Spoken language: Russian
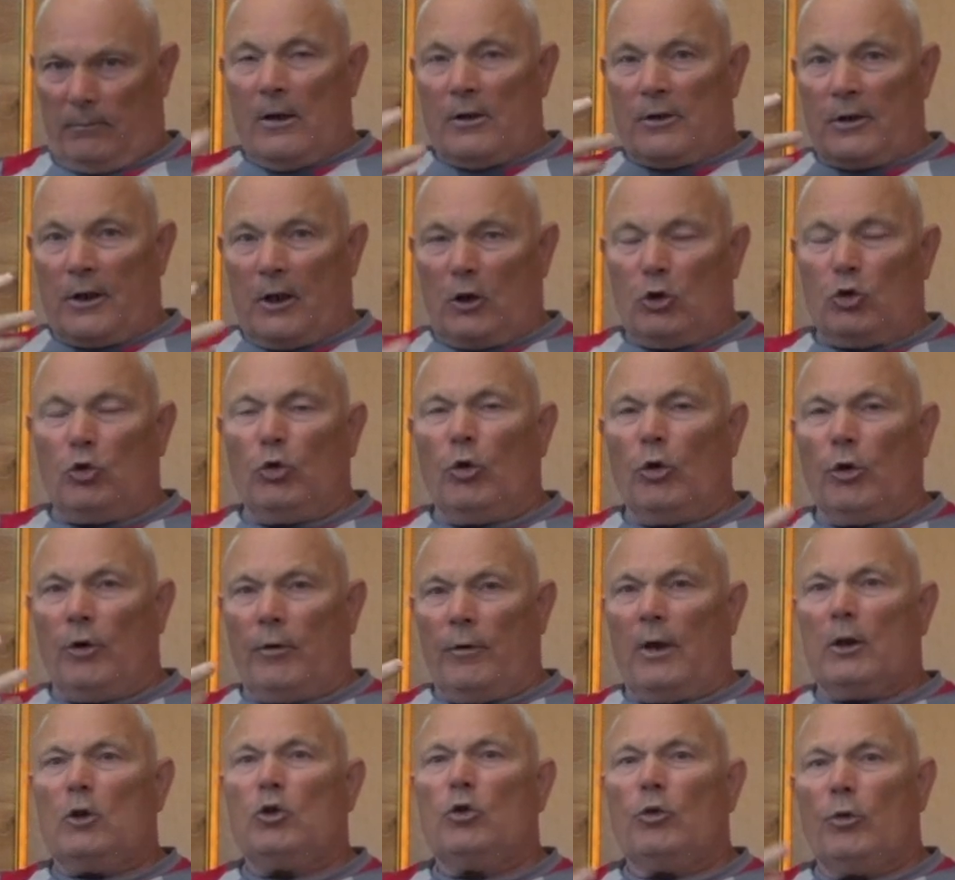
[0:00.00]
с
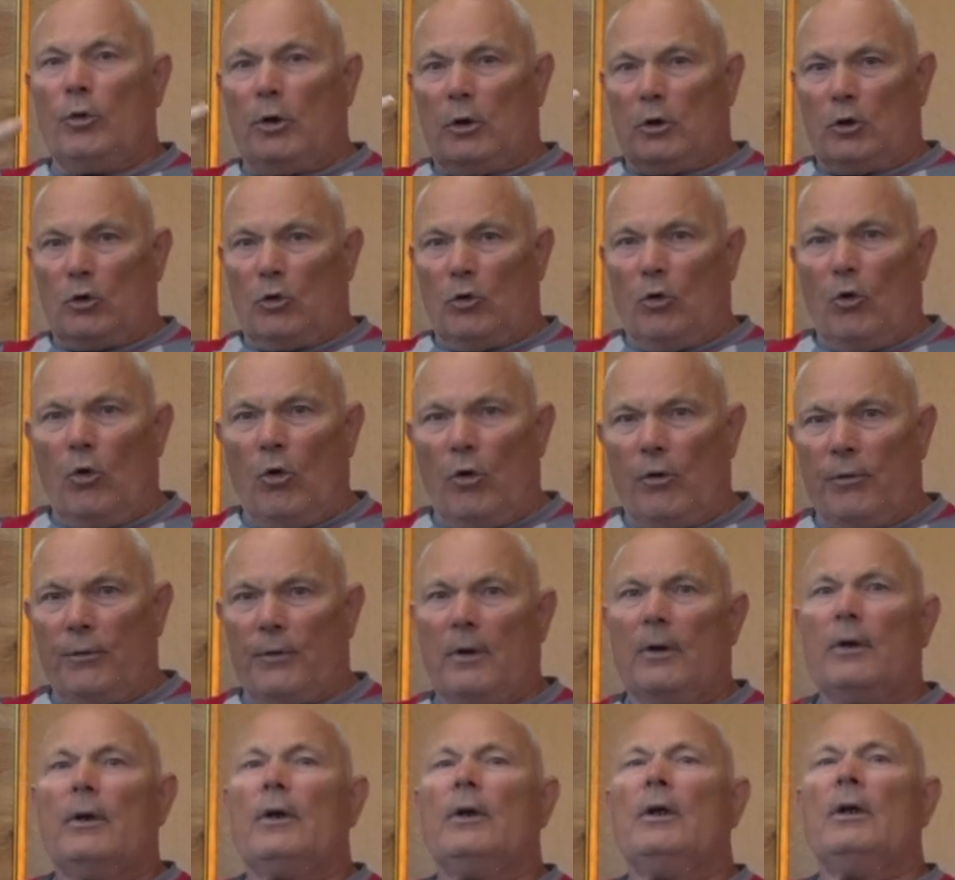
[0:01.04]
которого готовят
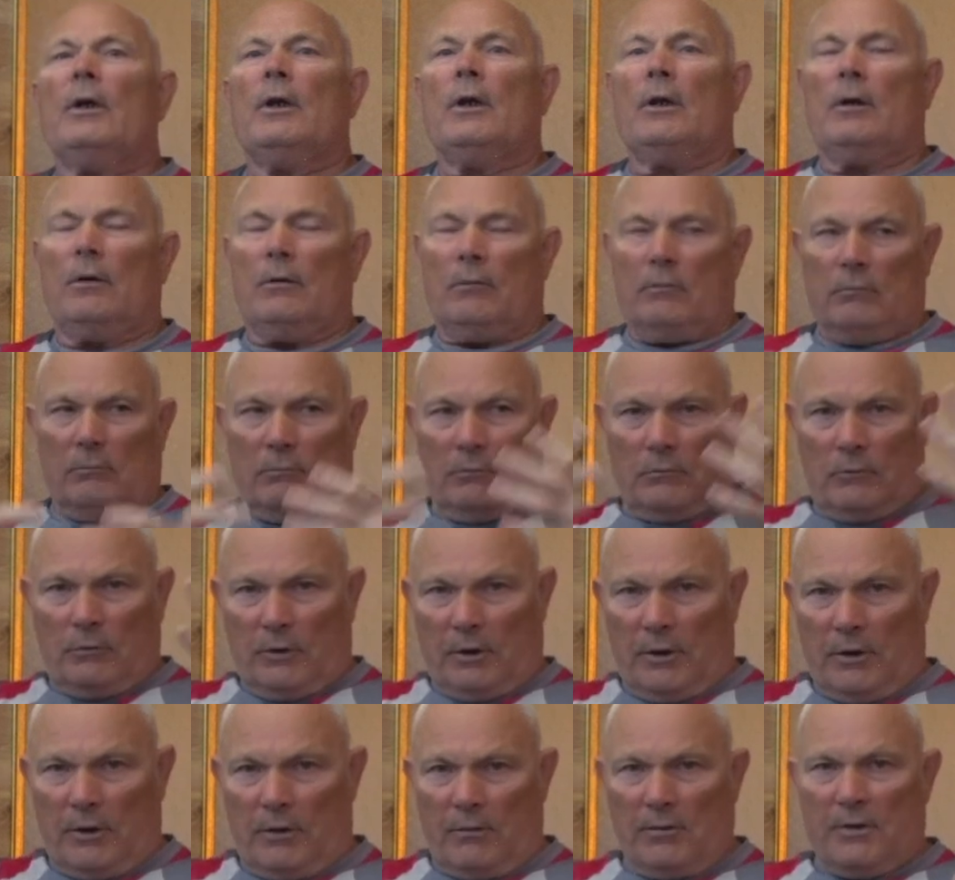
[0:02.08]
кофе и
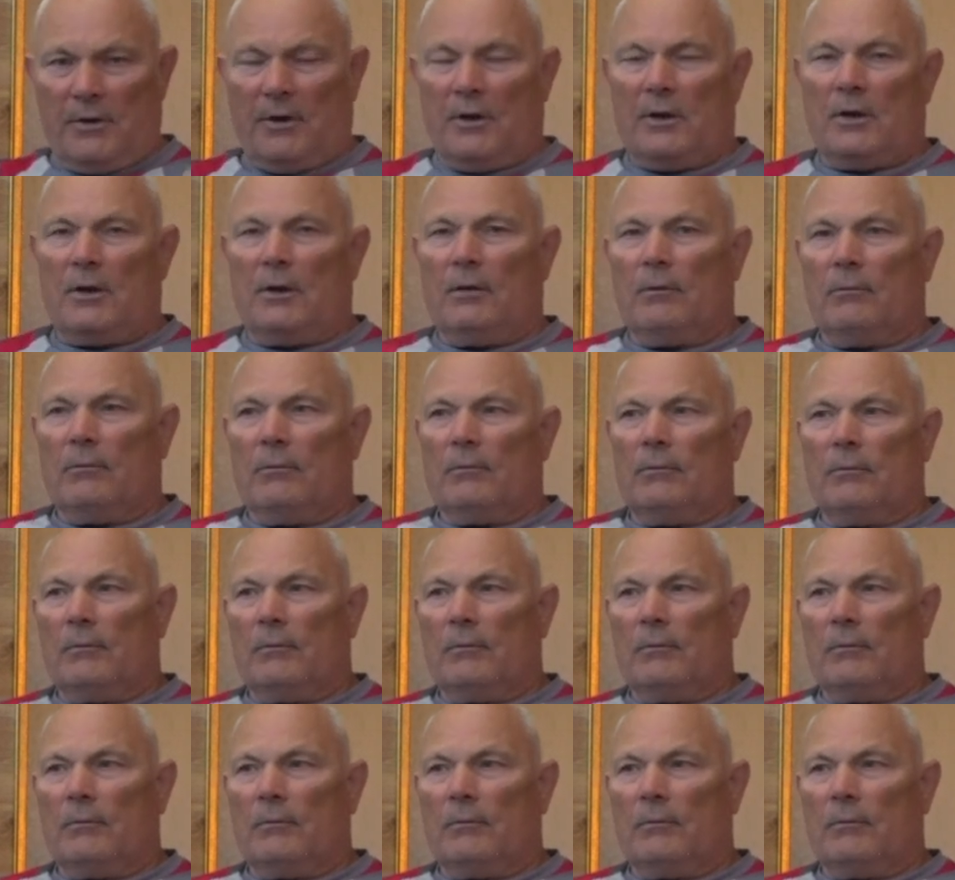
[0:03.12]
вот эти все эти